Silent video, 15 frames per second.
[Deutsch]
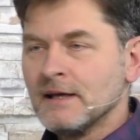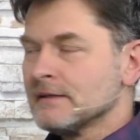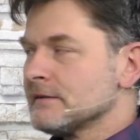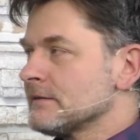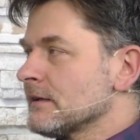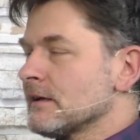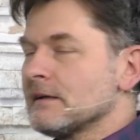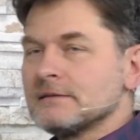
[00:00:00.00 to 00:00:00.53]

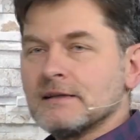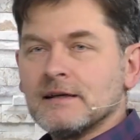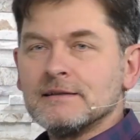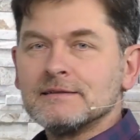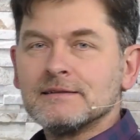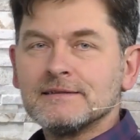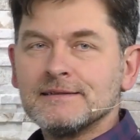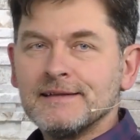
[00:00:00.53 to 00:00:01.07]
da, da
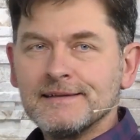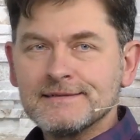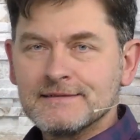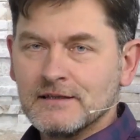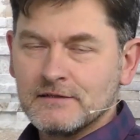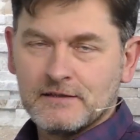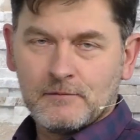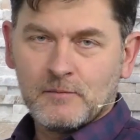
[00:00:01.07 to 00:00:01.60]
ist es nichts,
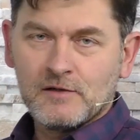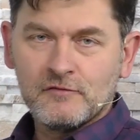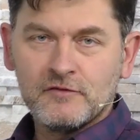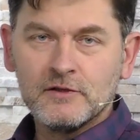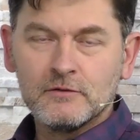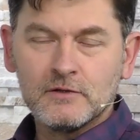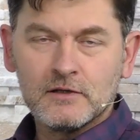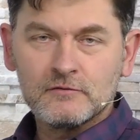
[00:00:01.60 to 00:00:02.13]
dass da mal
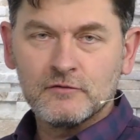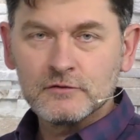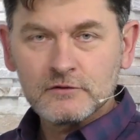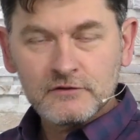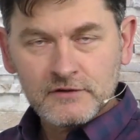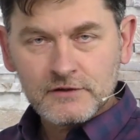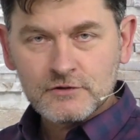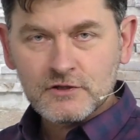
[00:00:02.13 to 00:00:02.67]
400
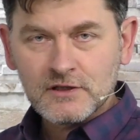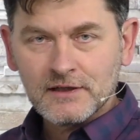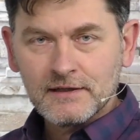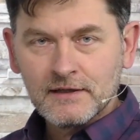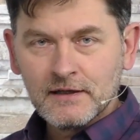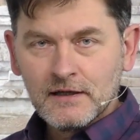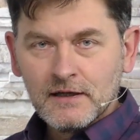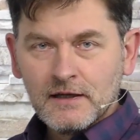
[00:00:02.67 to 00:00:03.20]
Fotos
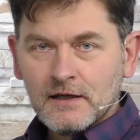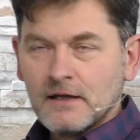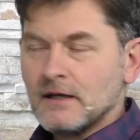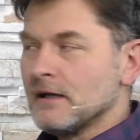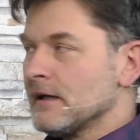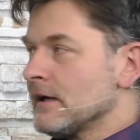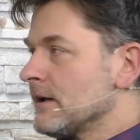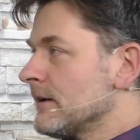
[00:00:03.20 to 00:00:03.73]
entstehen.
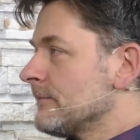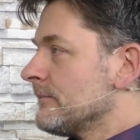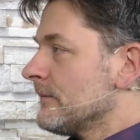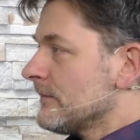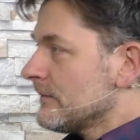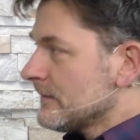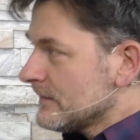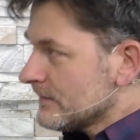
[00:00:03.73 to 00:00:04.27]
Äh,
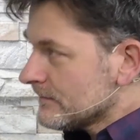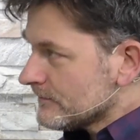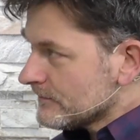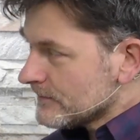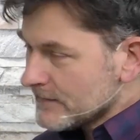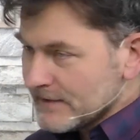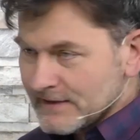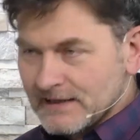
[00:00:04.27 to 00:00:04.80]

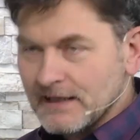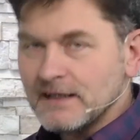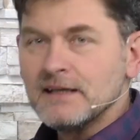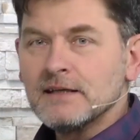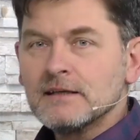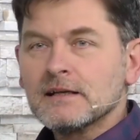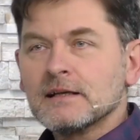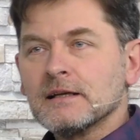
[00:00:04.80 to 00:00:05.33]

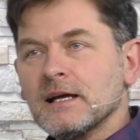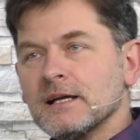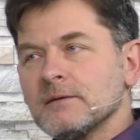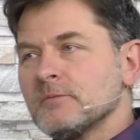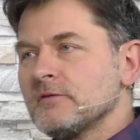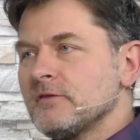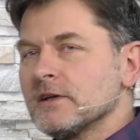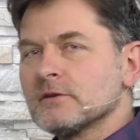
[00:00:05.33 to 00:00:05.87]
jede kleine
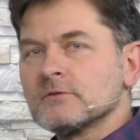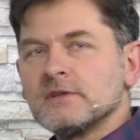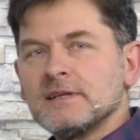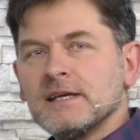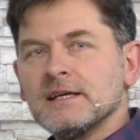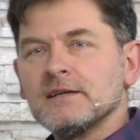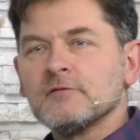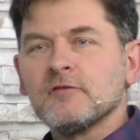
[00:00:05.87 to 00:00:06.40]
Bewegung,
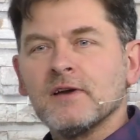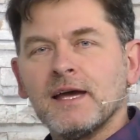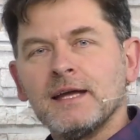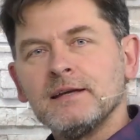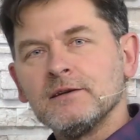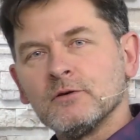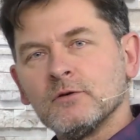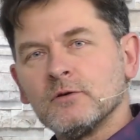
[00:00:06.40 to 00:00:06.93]
jede
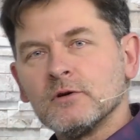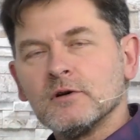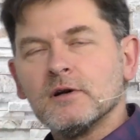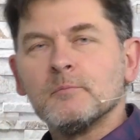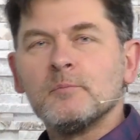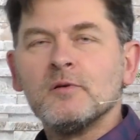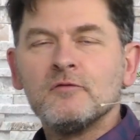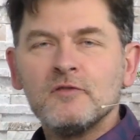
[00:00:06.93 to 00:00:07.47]
Veränderung
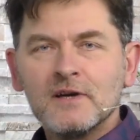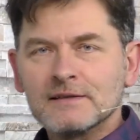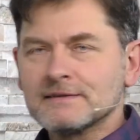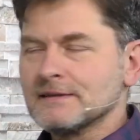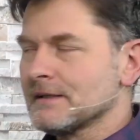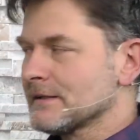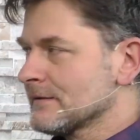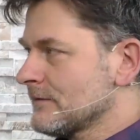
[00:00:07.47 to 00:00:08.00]
bewirkt
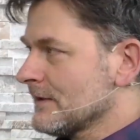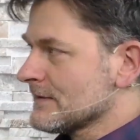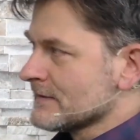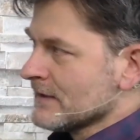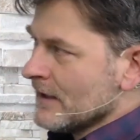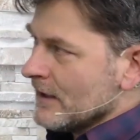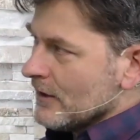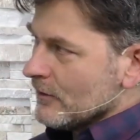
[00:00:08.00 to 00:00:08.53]
irgendwas.
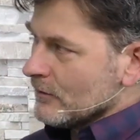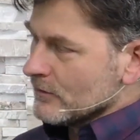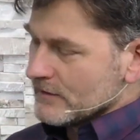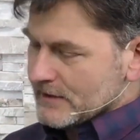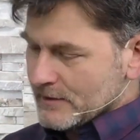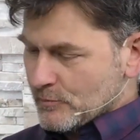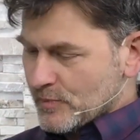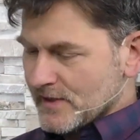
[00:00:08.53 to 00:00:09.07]

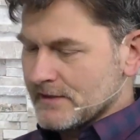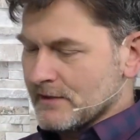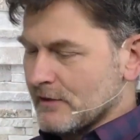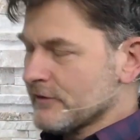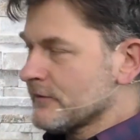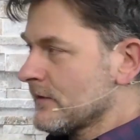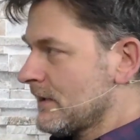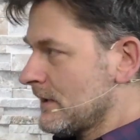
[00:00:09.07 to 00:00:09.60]
Und die
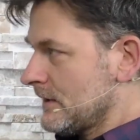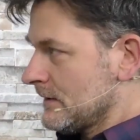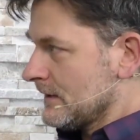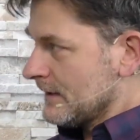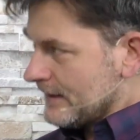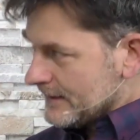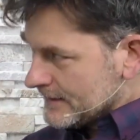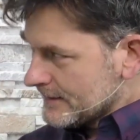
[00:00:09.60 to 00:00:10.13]
Bildauswahl
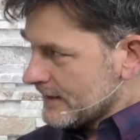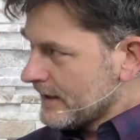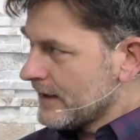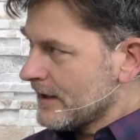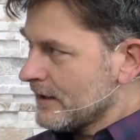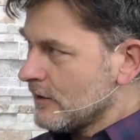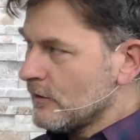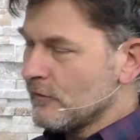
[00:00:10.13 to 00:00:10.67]

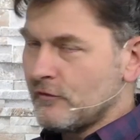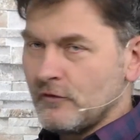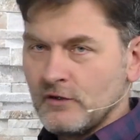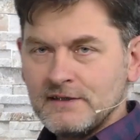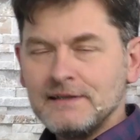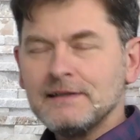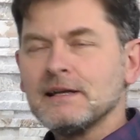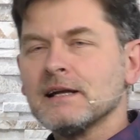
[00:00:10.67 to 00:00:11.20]
hinterher für
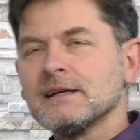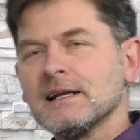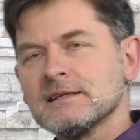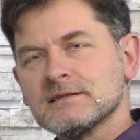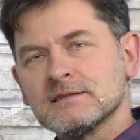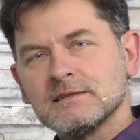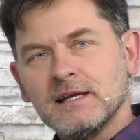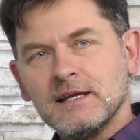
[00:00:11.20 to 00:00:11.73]
die dann
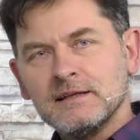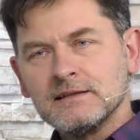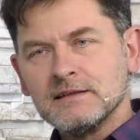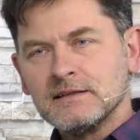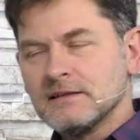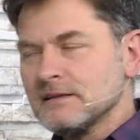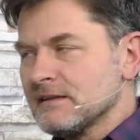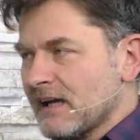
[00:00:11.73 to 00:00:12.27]

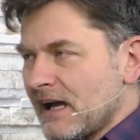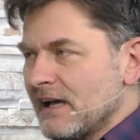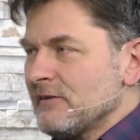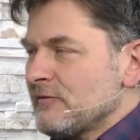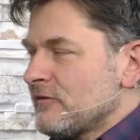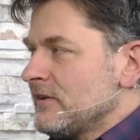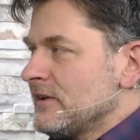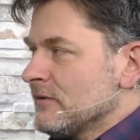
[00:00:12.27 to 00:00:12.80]
letztendlich drei,
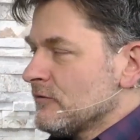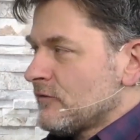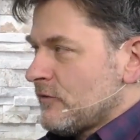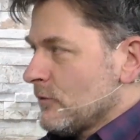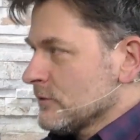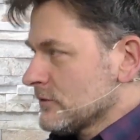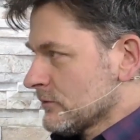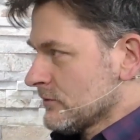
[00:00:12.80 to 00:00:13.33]
vier
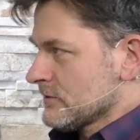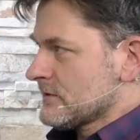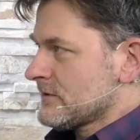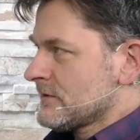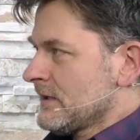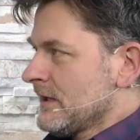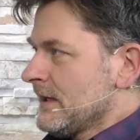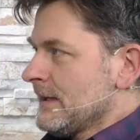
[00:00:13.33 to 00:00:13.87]
Fotos,
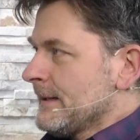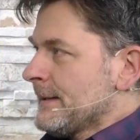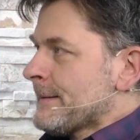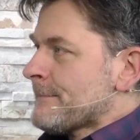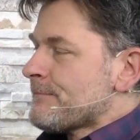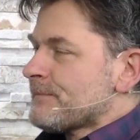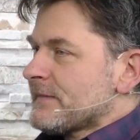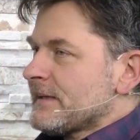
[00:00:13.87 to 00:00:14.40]

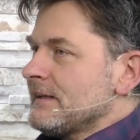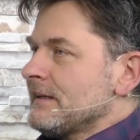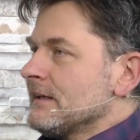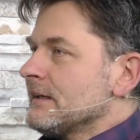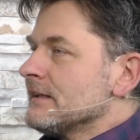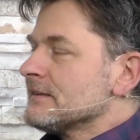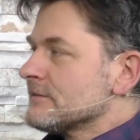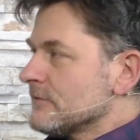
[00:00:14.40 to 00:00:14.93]
die
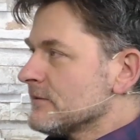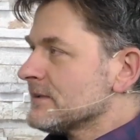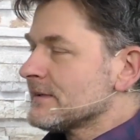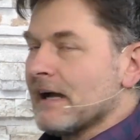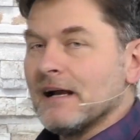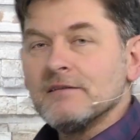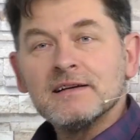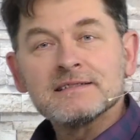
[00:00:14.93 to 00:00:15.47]
ist
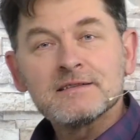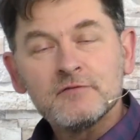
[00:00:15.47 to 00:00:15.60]
teilweise